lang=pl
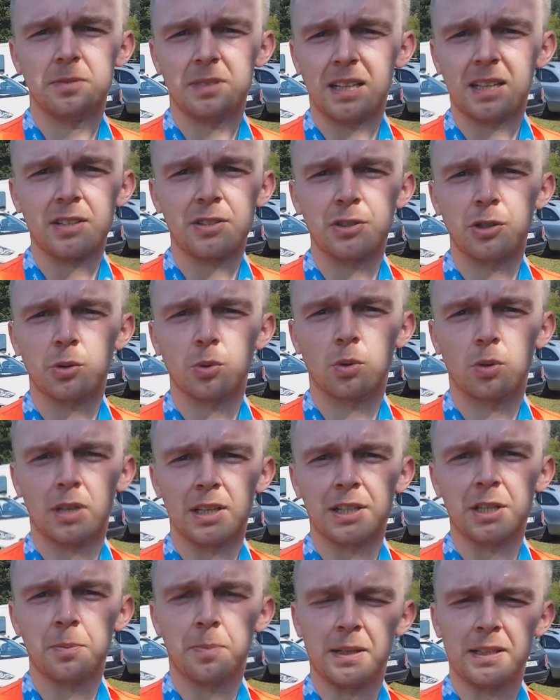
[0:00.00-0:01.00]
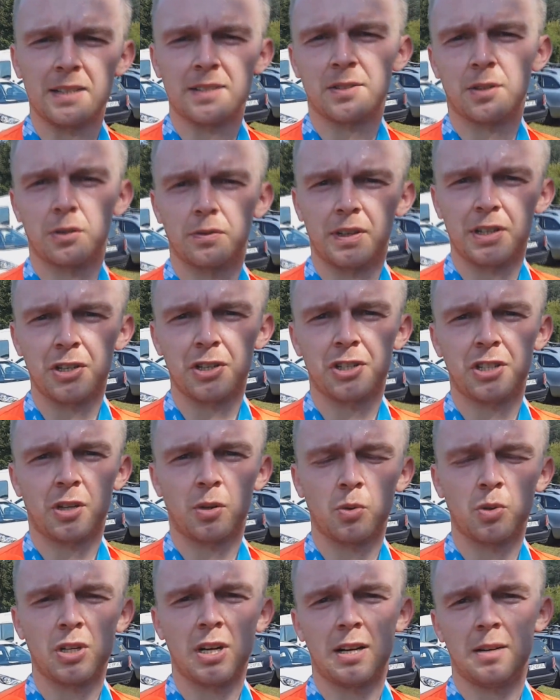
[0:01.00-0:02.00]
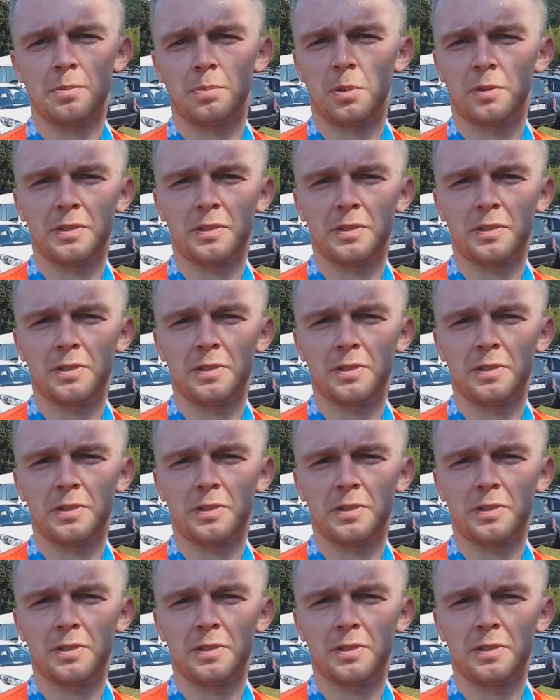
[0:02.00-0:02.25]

zaraz niedługo ekipa na 120 rusza.